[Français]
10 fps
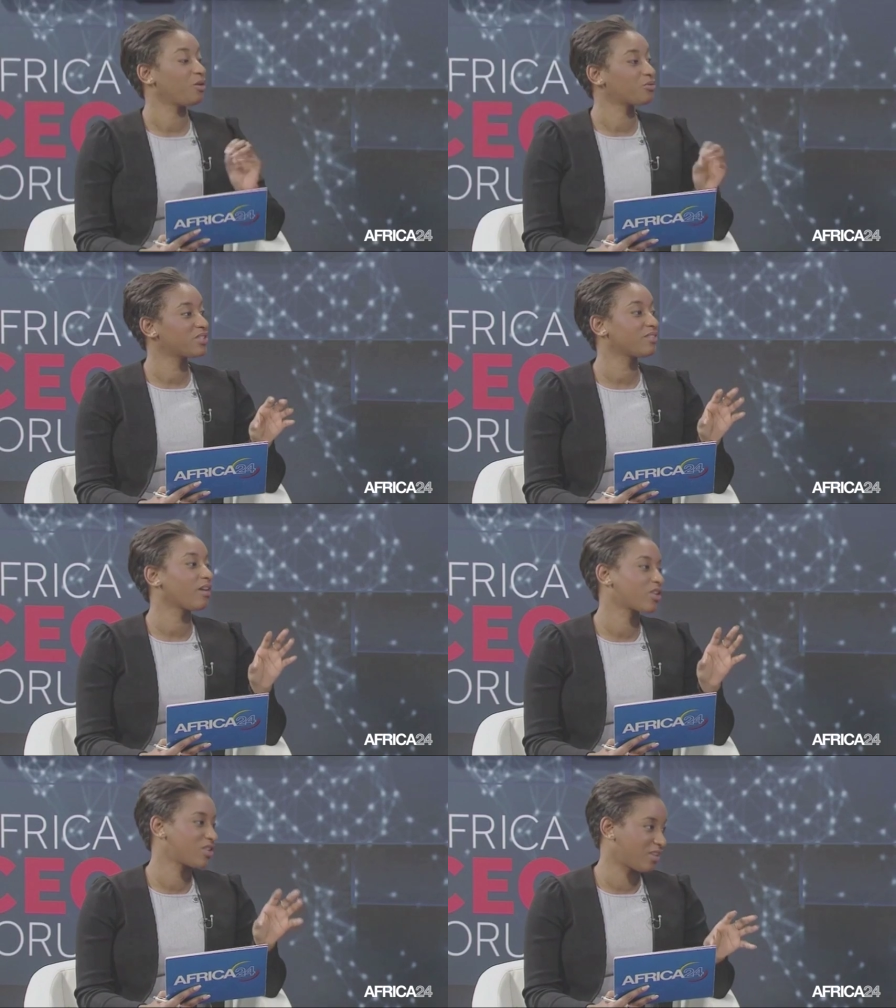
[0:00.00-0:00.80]
Vous êtes
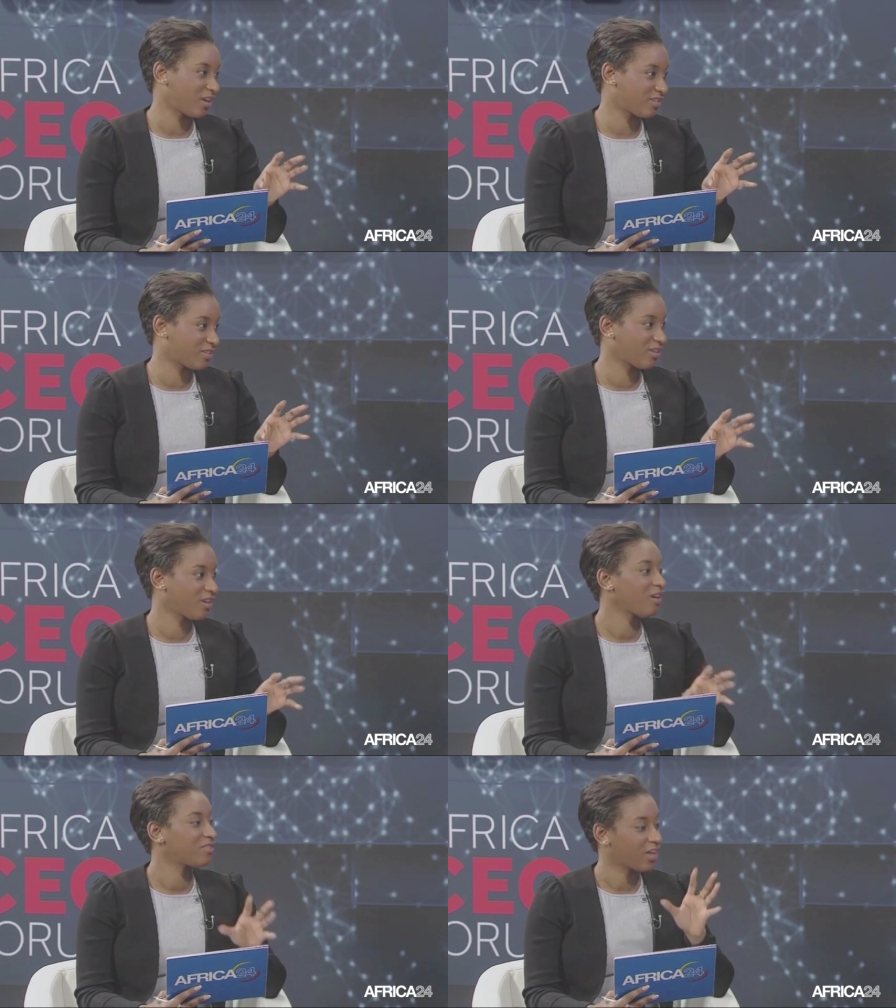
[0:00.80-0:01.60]
architecte,
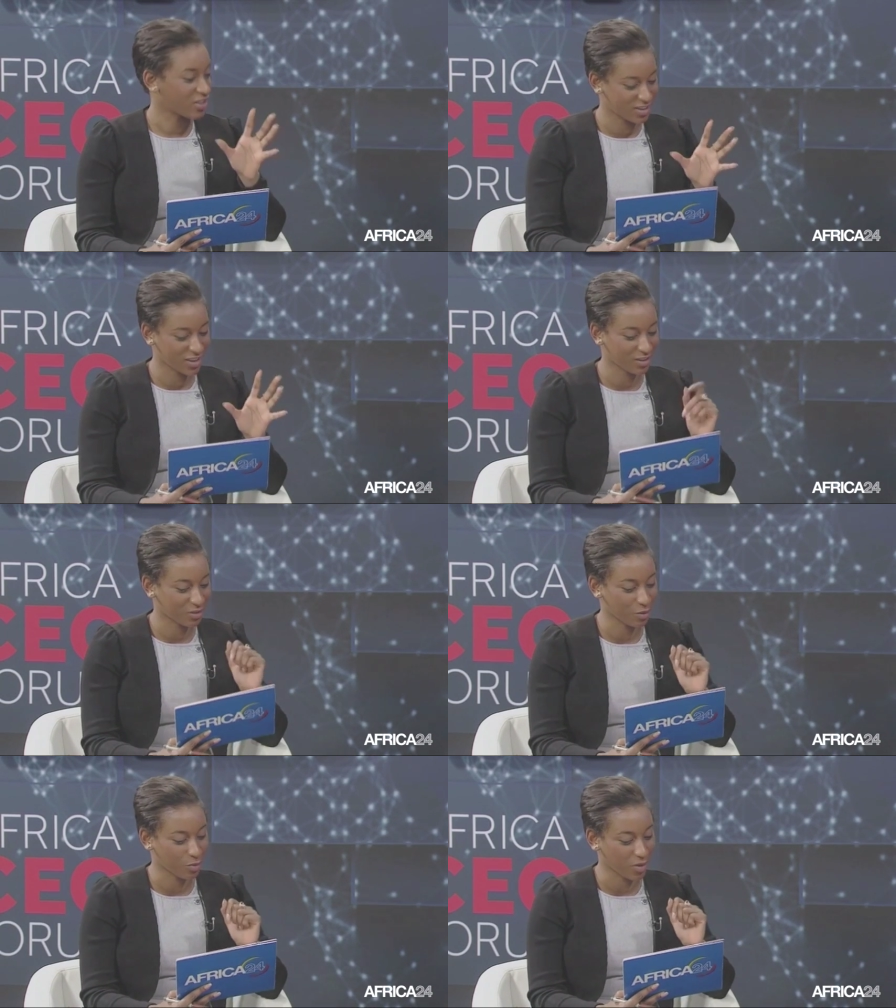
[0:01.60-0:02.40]

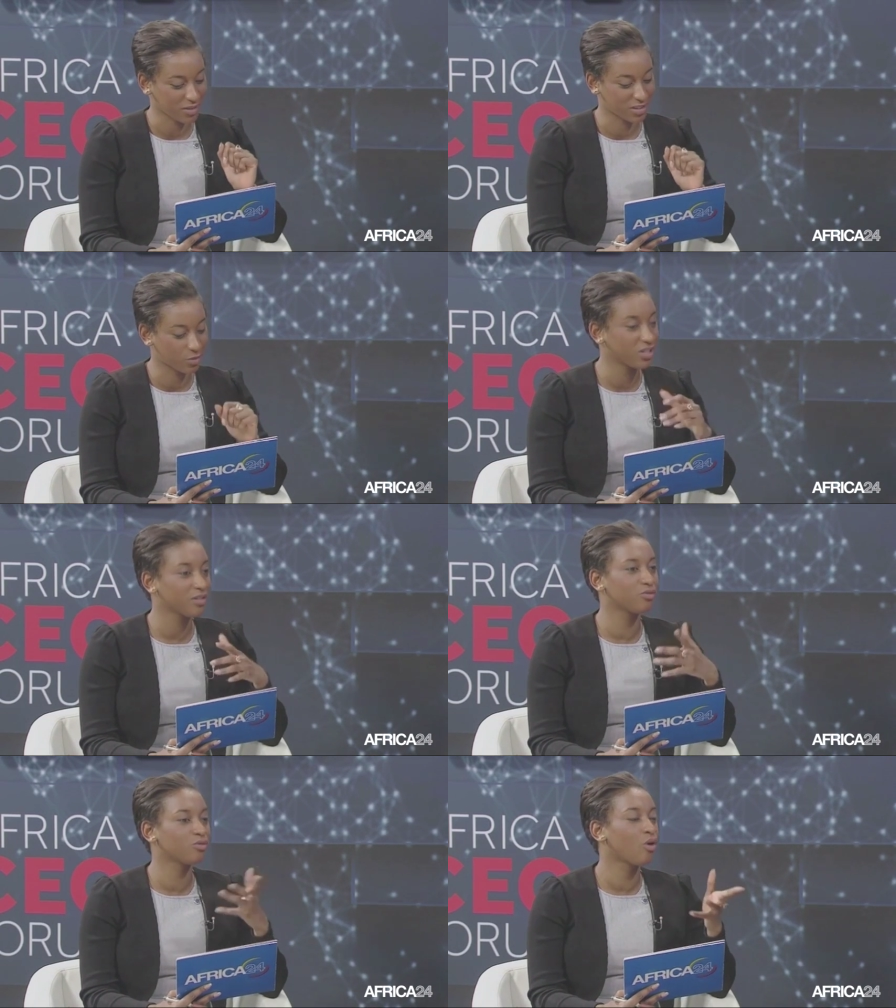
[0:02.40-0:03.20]
architecte particulier,
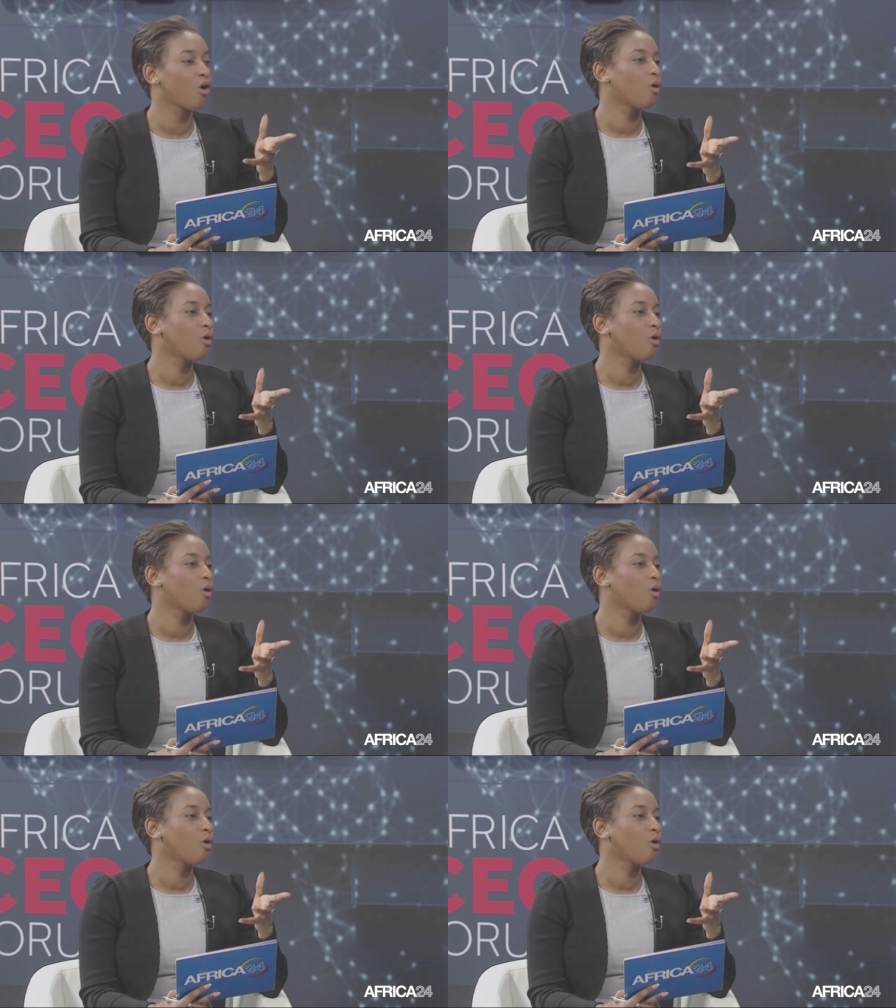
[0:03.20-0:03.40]
vous